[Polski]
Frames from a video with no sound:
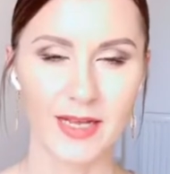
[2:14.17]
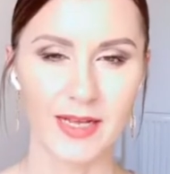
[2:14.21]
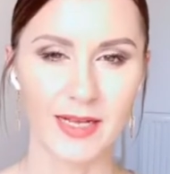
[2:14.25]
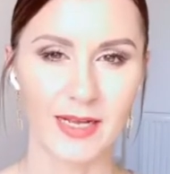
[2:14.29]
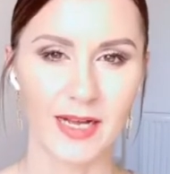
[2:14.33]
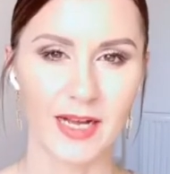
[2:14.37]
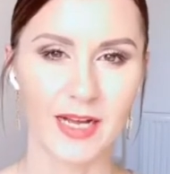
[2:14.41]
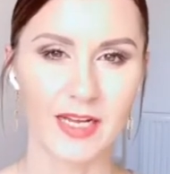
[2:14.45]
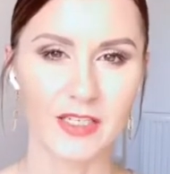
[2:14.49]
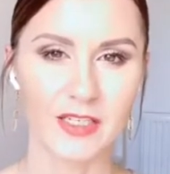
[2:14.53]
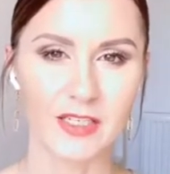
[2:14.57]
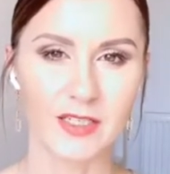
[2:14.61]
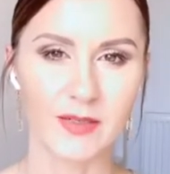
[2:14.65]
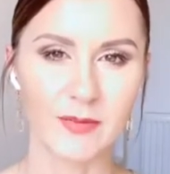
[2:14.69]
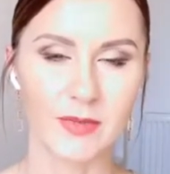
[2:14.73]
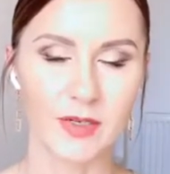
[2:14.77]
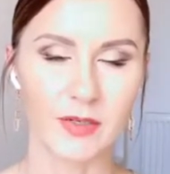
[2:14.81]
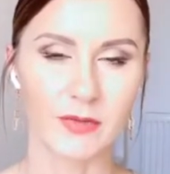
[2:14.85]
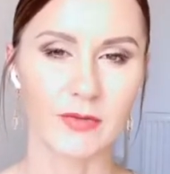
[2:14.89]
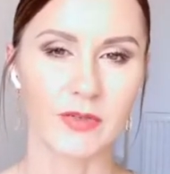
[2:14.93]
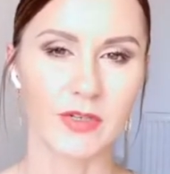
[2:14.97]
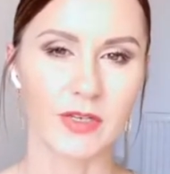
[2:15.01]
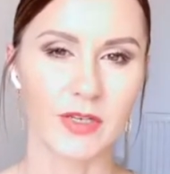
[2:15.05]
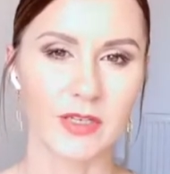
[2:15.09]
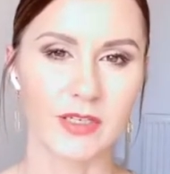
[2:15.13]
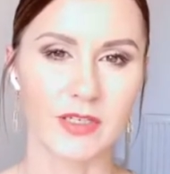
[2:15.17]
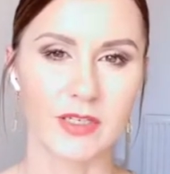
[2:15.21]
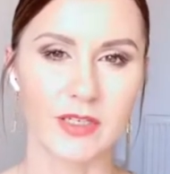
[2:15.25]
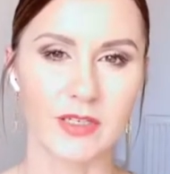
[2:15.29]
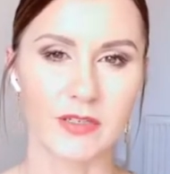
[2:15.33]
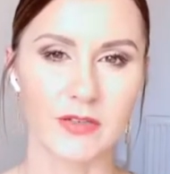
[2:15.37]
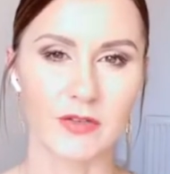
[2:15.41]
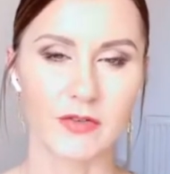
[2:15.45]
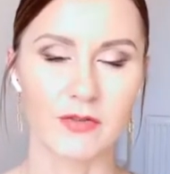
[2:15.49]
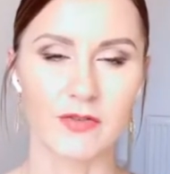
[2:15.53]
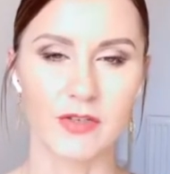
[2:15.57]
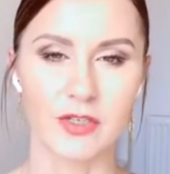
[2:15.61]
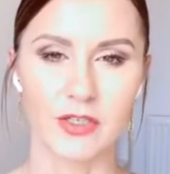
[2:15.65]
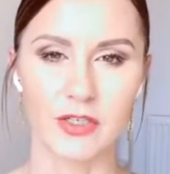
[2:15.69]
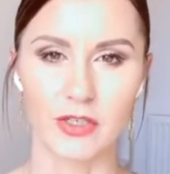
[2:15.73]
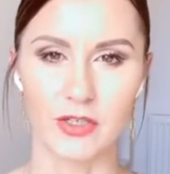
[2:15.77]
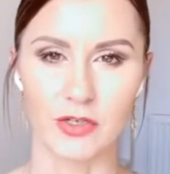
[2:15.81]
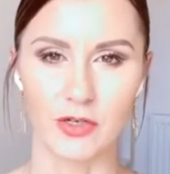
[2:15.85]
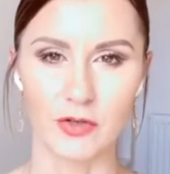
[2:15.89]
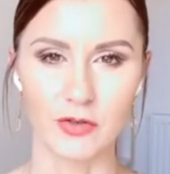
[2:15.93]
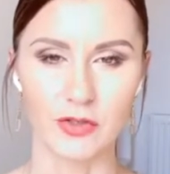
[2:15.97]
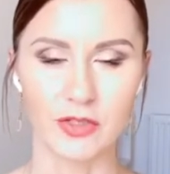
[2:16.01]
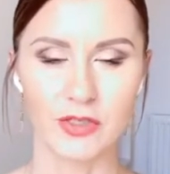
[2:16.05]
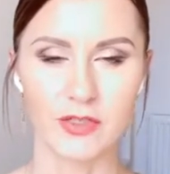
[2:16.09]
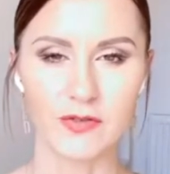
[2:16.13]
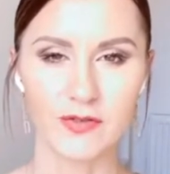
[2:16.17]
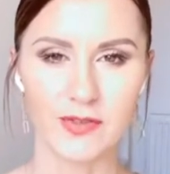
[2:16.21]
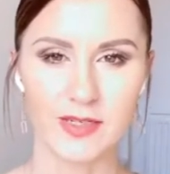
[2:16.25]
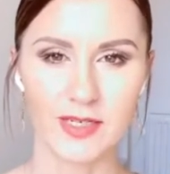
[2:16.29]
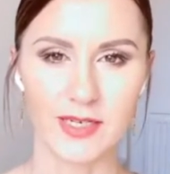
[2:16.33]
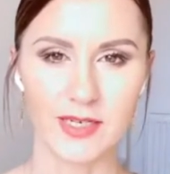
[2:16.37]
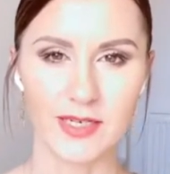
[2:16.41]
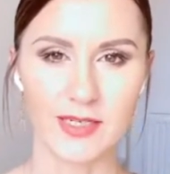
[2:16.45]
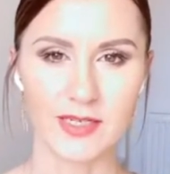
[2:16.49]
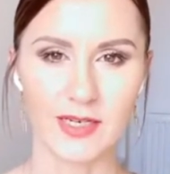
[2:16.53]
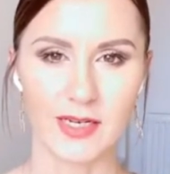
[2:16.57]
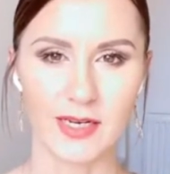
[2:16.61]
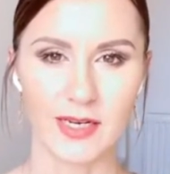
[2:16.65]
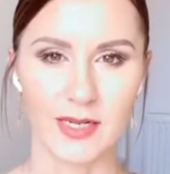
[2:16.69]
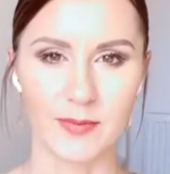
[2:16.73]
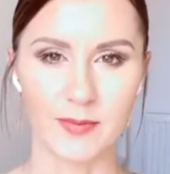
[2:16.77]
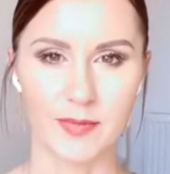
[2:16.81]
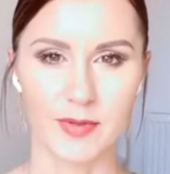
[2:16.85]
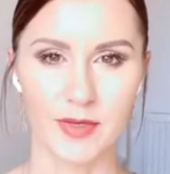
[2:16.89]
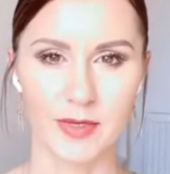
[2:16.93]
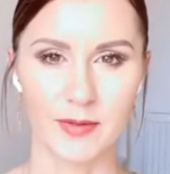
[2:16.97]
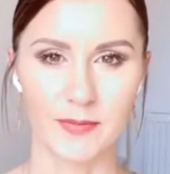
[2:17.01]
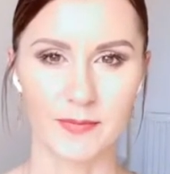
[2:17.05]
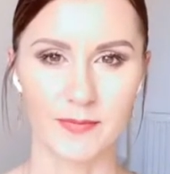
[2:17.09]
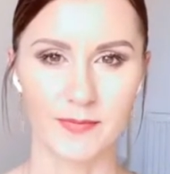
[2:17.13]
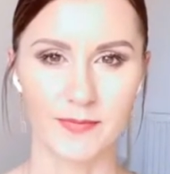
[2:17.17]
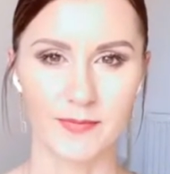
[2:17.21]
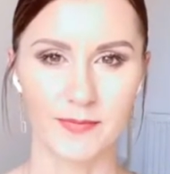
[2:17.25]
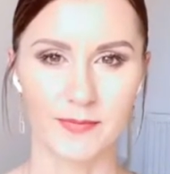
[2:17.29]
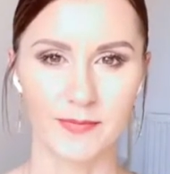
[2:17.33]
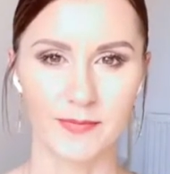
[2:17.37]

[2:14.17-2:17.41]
Każde malutkie dziecko wie, że rodzic wie jak najlepiej.